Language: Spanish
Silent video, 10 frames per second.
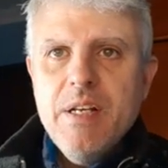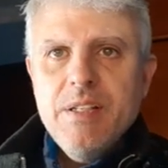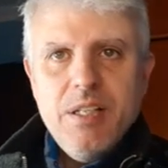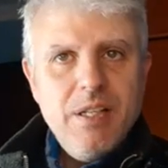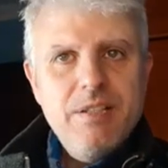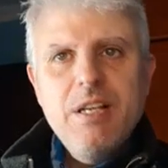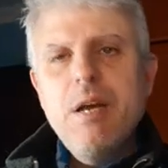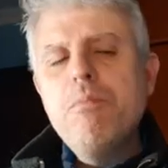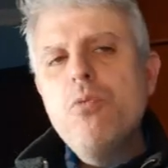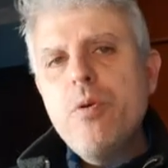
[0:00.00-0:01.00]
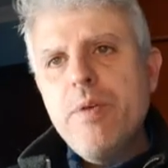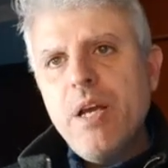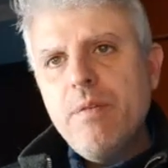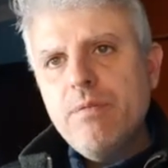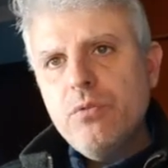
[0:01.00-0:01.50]
Se distinguen muy
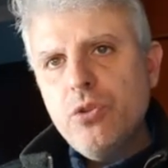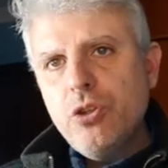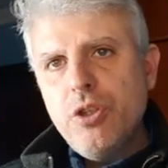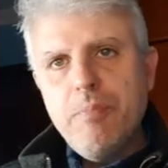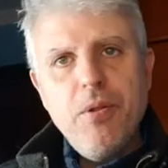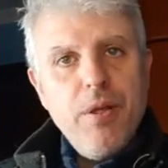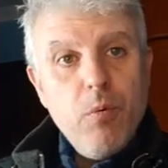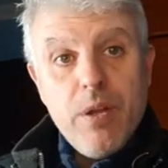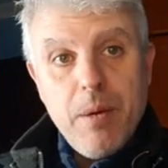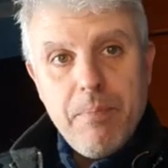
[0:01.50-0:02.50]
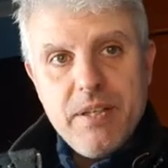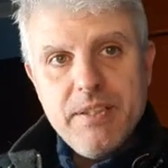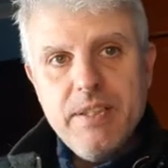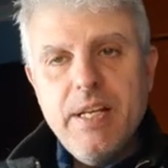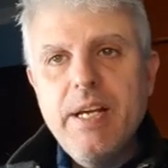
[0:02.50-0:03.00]
bien dos tipos de huellas
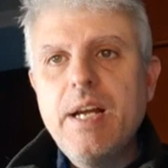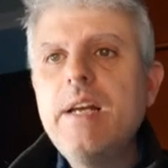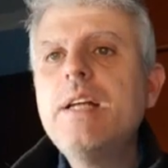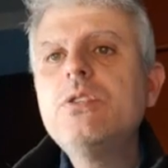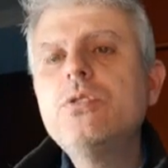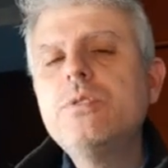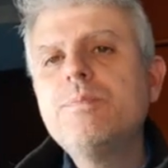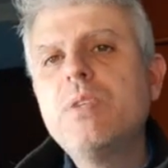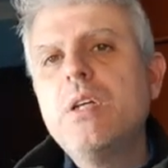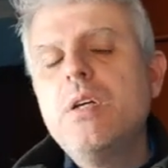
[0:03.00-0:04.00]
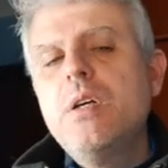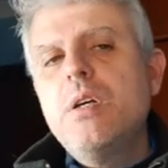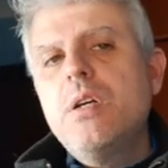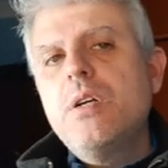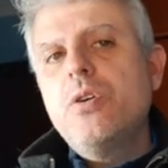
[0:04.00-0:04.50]
presentes en el lienzo,
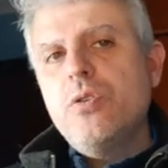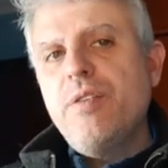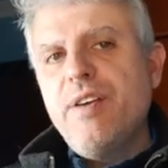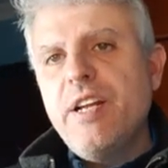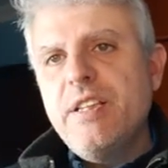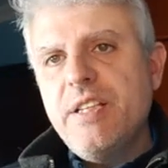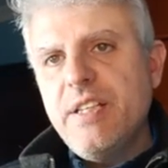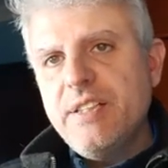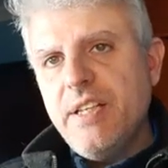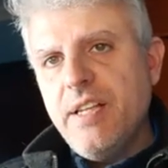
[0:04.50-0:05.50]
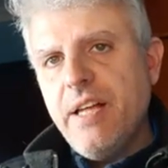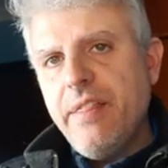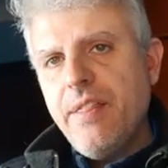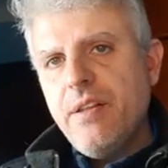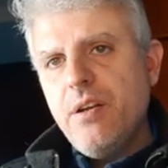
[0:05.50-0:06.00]
con diferente intensidad,
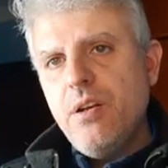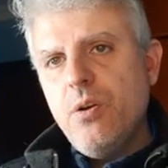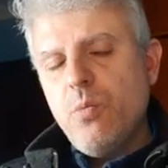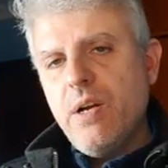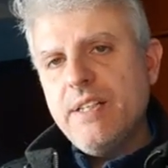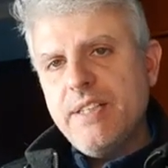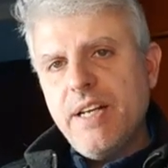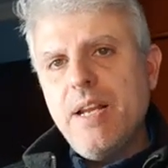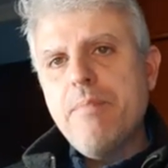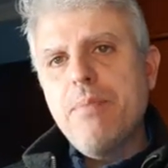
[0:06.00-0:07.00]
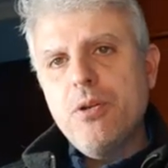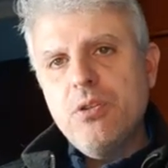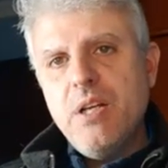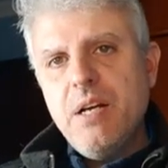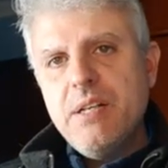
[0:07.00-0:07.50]
lo cual hace que la
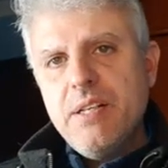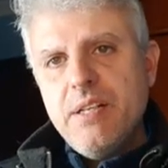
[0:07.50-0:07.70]
impronta